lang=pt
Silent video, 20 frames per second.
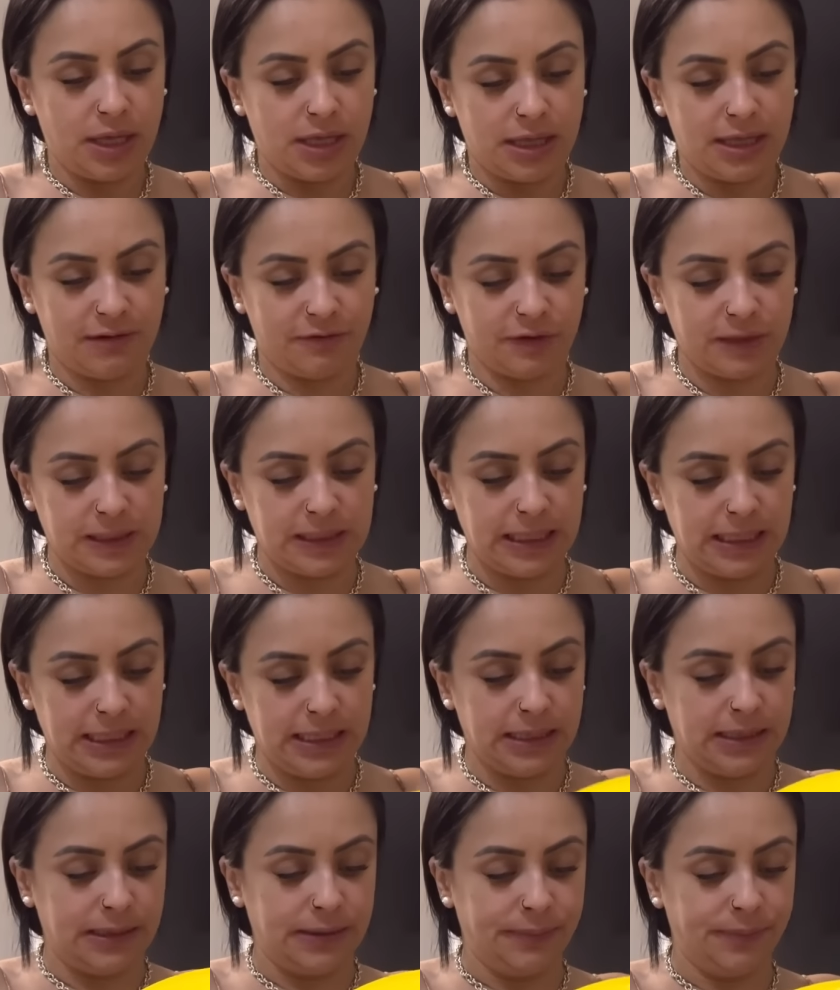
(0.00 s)
na
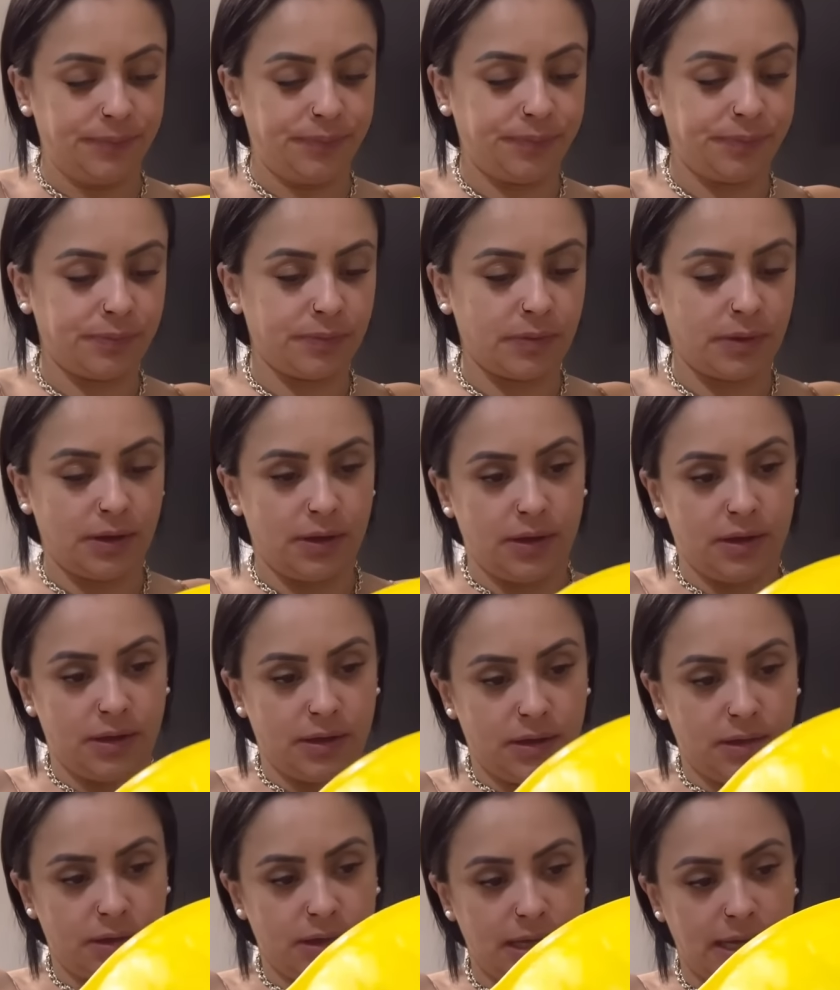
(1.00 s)
vasilhinha
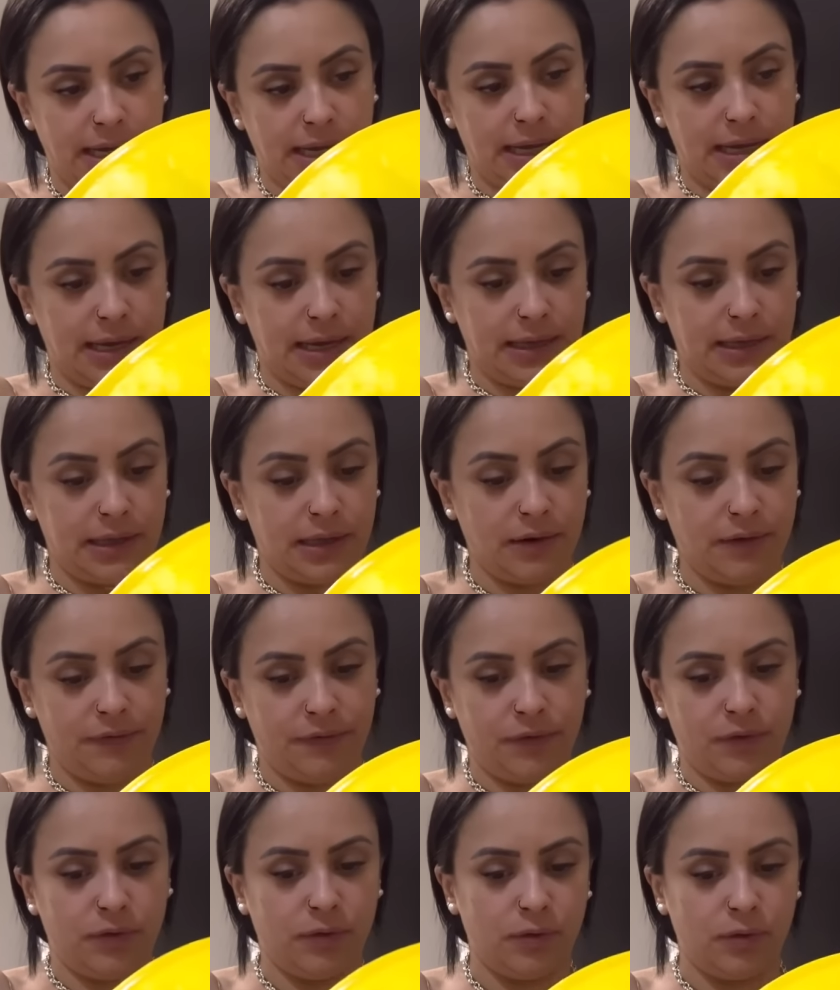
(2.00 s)
é, que eu
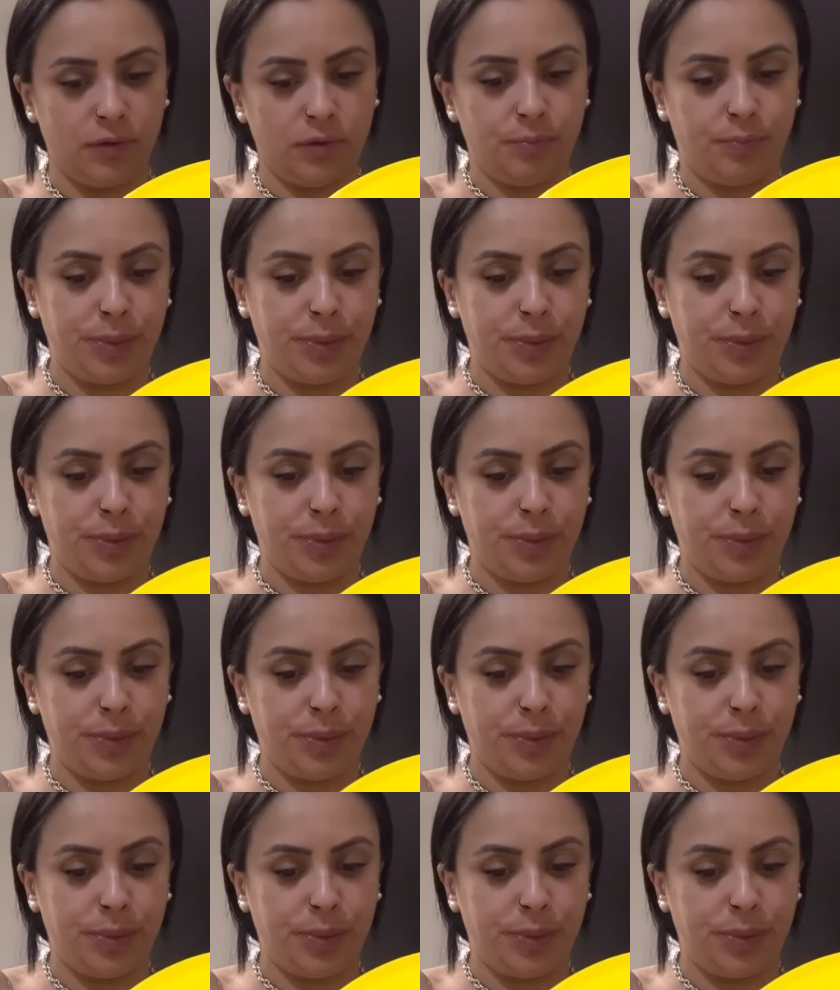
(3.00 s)
vou...